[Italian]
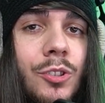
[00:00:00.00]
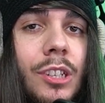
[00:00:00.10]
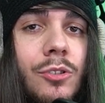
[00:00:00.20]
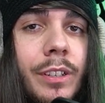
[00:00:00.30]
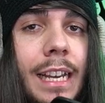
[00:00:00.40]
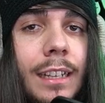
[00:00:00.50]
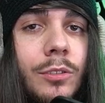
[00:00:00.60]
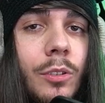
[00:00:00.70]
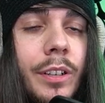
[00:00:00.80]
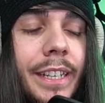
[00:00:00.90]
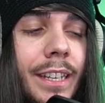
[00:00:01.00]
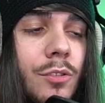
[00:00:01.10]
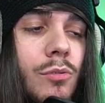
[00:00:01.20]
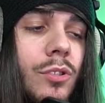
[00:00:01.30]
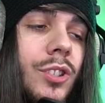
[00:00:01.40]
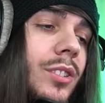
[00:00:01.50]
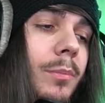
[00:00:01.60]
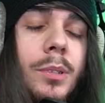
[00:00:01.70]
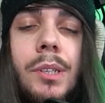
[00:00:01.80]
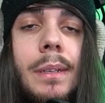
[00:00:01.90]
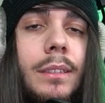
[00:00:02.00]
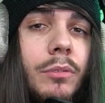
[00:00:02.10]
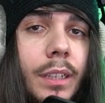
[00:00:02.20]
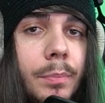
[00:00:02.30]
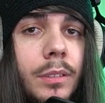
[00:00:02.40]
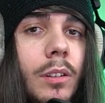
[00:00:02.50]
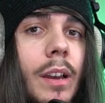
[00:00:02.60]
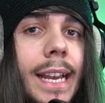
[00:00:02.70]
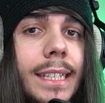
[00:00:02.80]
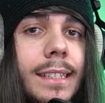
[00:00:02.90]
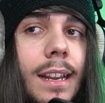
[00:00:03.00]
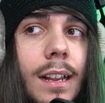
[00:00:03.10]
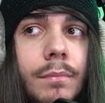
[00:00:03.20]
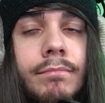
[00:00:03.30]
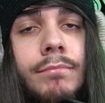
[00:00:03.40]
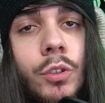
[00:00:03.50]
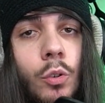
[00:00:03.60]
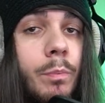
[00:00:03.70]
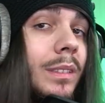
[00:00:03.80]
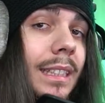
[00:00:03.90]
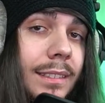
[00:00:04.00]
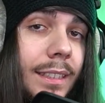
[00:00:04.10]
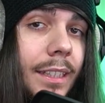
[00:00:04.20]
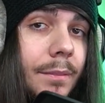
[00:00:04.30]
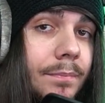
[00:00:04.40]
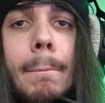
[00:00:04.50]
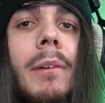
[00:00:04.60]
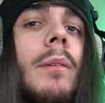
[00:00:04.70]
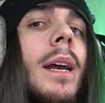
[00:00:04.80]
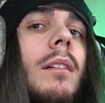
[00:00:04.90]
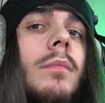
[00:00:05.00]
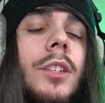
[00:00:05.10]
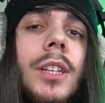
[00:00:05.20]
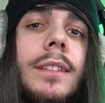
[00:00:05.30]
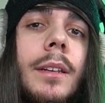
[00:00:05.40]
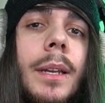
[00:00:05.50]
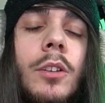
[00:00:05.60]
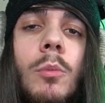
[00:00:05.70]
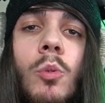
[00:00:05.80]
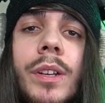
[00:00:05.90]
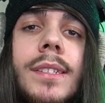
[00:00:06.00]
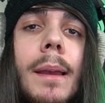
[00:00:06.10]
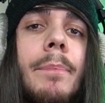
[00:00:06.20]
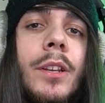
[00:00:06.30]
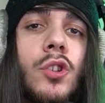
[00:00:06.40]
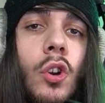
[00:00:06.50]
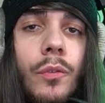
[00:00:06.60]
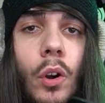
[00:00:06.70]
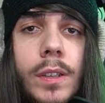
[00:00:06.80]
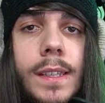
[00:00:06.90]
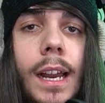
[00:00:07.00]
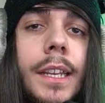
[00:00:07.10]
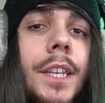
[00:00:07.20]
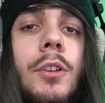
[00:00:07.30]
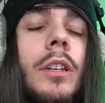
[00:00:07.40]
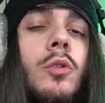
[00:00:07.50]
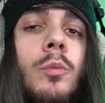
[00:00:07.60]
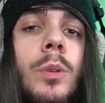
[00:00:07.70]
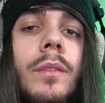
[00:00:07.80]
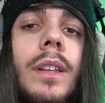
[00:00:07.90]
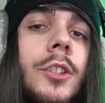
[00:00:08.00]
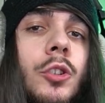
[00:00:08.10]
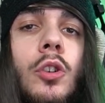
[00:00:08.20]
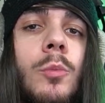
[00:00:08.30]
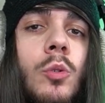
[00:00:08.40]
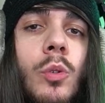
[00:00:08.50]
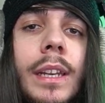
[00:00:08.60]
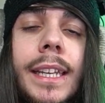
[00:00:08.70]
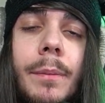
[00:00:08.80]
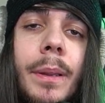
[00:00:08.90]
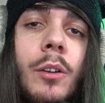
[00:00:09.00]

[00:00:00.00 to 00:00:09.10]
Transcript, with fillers: già giocato, che aggiunge semplicemente un capitolo extra, sono un po' tantini. Ma vabbè, la scelta rimane comunque sempre solo vostra. Io nel dubbio vi lascio comunque il link per